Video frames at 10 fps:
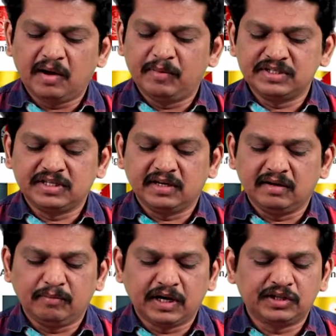ఆ మధ్య
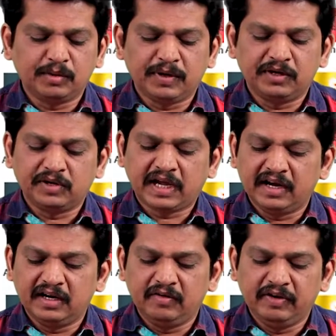మనతో పాటు
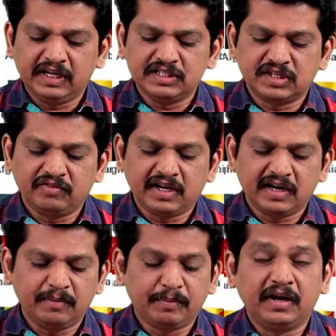క్యాండిల్ వెలిగించిన
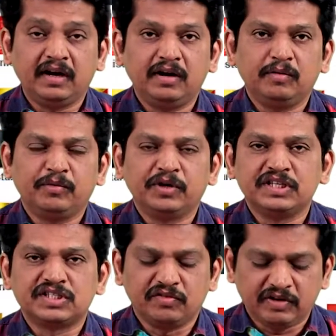వారే పళ్ళాళ్ళు
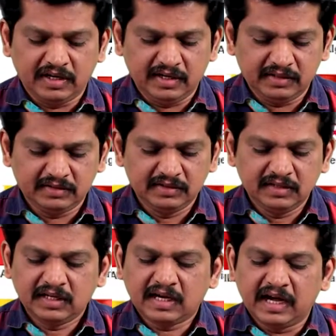మోగించిన వాళ్లే
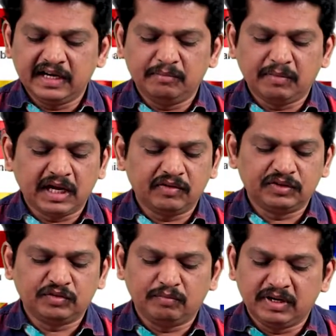కానీ
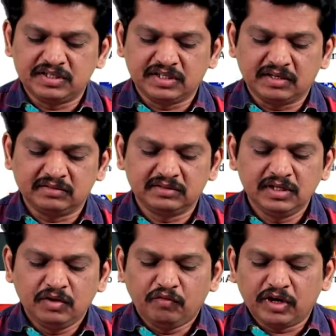మానవత్వం మరిచారు
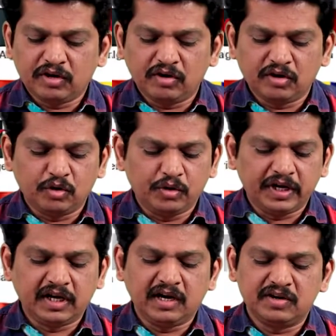ఒకరినొకరు
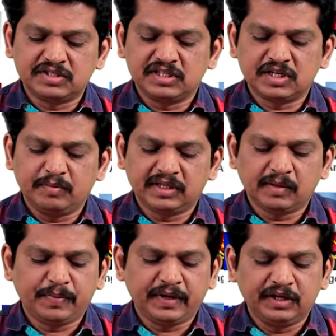గుడ్డిగా అనుసరించడమే
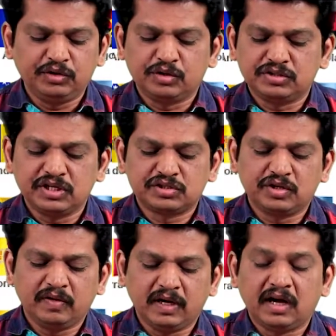తప్ప ఎందుకు
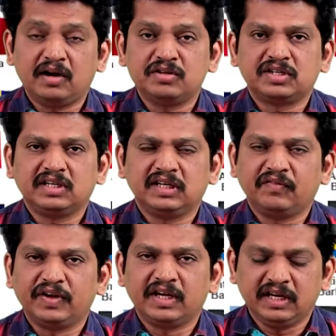చేస్తున్నామనే ఆలోచన
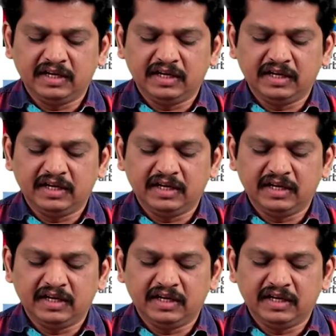ఎవరికీ